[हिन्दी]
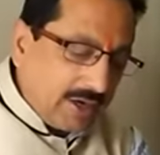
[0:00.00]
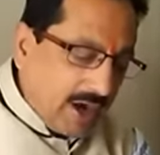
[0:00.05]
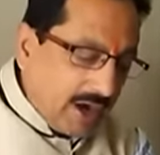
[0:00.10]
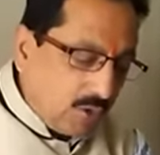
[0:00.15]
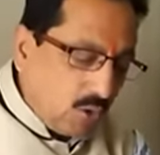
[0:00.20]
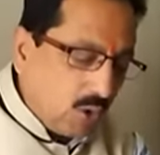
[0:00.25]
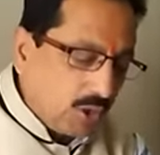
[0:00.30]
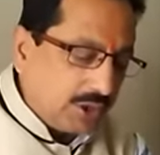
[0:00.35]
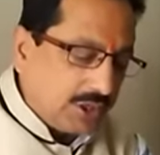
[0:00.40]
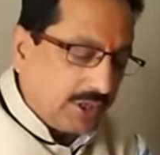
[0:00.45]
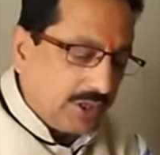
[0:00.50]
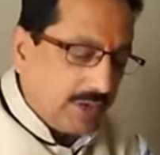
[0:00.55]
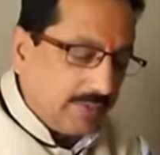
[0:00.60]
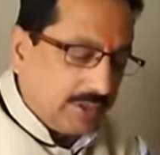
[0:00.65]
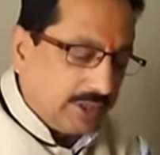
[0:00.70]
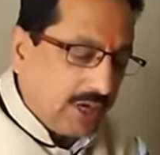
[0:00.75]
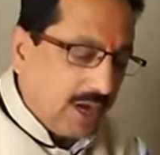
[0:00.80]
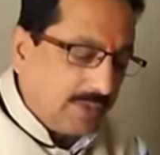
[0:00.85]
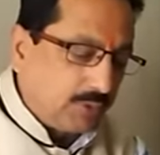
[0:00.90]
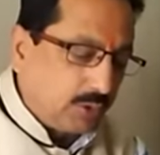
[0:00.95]
रखो
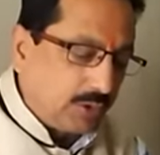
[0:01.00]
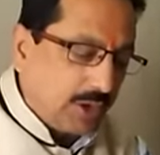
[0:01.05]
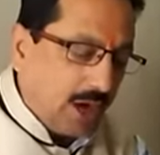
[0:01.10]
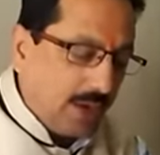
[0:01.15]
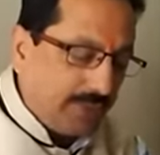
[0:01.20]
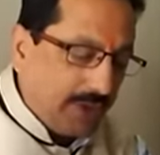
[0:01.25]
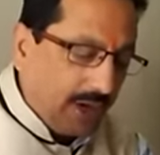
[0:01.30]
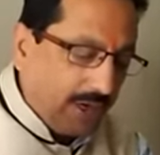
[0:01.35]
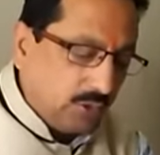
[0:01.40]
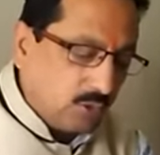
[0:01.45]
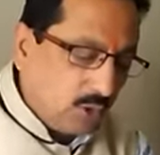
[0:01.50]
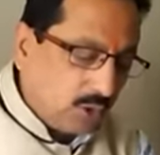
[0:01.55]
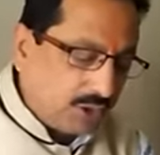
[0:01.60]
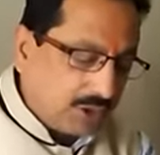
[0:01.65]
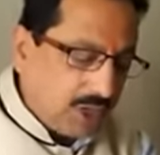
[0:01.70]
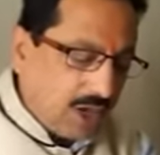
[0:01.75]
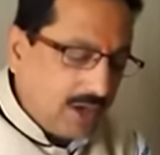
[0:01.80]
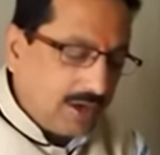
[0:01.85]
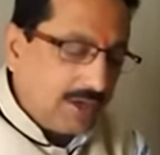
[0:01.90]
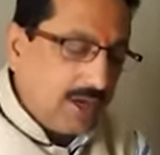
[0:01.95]
साफ सुथरा अपना
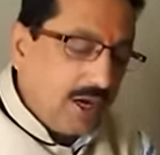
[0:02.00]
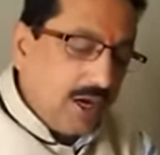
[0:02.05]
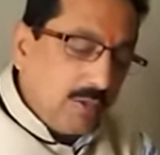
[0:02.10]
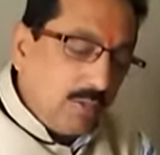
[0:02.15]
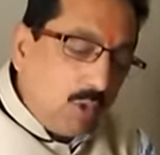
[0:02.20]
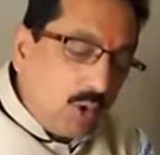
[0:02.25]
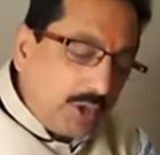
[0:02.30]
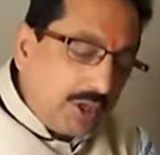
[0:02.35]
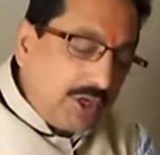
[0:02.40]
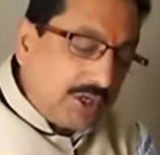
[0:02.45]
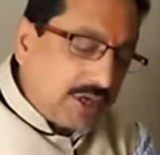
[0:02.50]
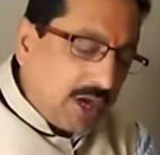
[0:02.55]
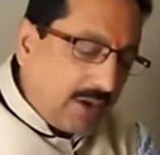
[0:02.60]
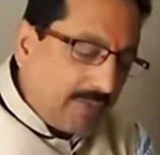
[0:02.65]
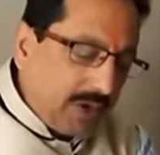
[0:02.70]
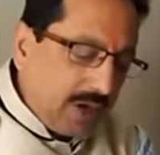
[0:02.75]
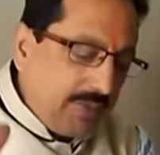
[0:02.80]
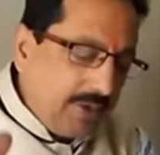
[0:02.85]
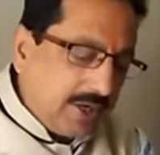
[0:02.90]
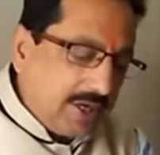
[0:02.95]
हिंदुस्तान मोदी
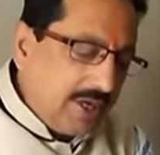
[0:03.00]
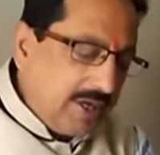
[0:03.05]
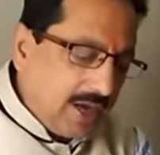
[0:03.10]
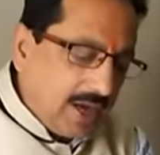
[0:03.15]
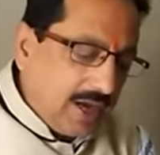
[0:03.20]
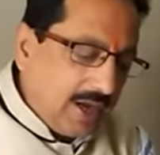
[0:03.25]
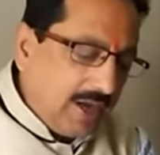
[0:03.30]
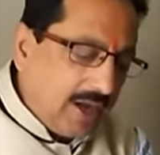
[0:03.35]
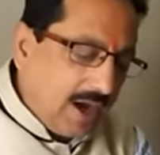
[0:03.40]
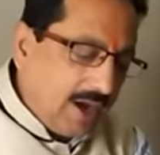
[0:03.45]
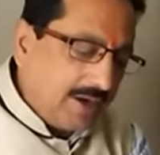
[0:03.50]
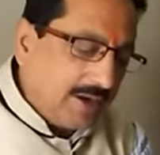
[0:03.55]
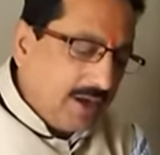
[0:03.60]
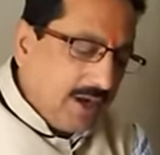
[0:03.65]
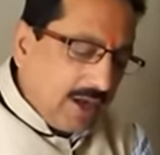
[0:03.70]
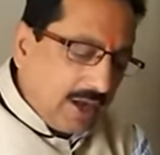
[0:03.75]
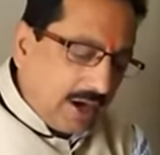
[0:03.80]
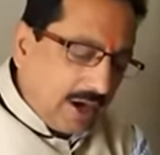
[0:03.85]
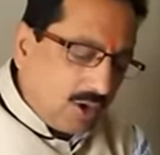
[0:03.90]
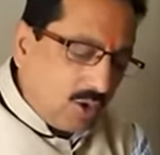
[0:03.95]
साहब ने भी किया ऐलान
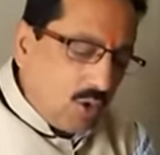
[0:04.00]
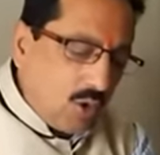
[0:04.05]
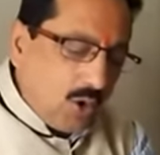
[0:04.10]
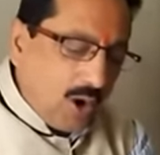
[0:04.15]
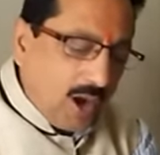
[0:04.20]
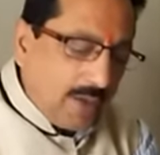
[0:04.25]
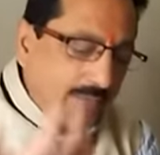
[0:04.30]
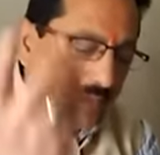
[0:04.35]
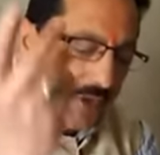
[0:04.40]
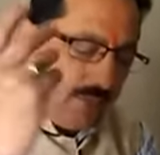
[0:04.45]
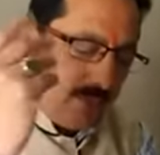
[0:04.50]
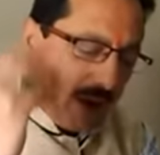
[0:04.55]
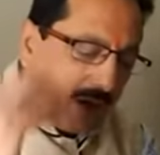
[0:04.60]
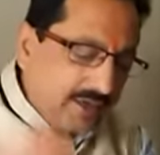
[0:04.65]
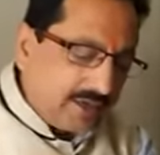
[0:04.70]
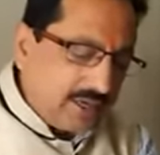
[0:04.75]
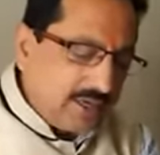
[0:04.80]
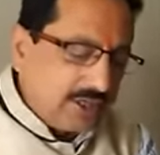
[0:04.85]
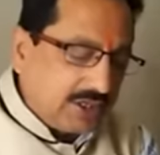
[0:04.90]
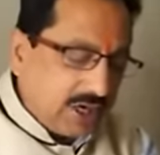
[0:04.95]
रखो आप भी
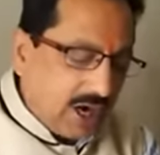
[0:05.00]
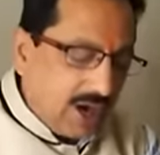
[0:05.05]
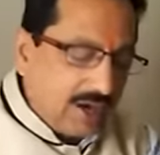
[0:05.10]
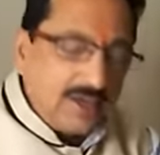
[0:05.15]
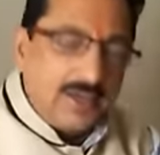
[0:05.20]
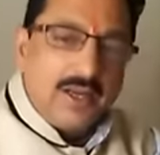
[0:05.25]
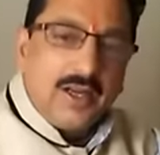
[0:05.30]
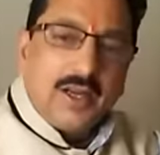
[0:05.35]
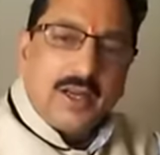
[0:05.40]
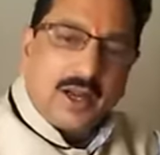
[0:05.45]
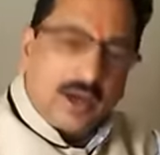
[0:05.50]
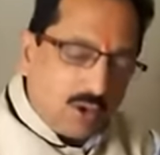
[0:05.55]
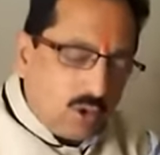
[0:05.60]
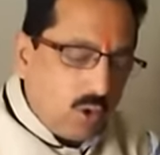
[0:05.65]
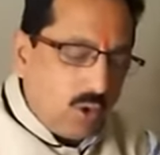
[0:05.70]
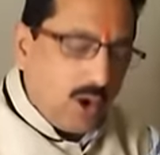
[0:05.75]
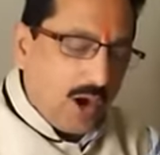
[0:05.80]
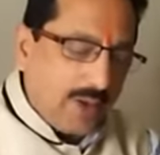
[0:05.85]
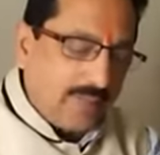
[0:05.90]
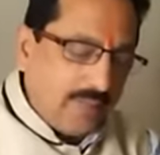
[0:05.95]
भारत की शान
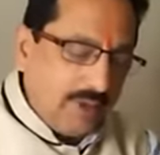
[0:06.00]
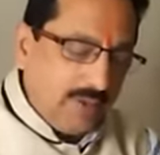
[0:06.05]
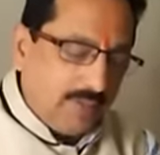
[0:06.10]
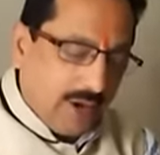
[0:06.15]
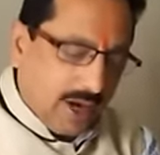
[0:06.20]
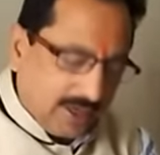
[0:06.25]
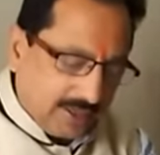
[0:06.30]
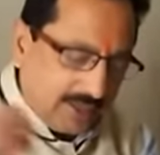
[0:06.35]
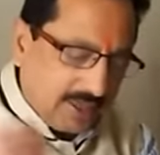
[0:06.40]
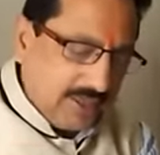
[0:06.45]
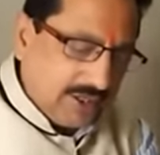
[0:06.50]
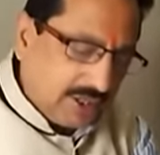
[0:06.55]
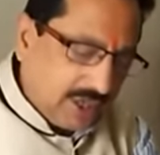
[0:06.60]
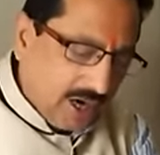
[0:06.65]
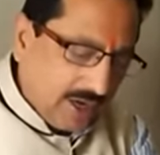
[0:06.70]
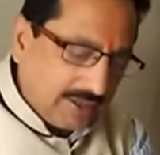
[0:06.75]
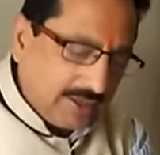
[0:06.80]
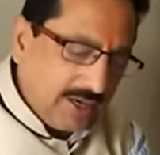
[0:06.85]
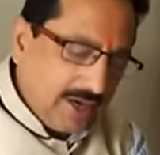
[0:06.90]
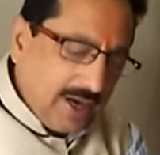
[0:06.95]
रखो आप भी भारत की
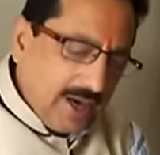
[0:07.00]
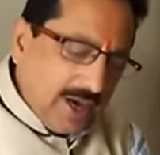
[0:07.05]
शान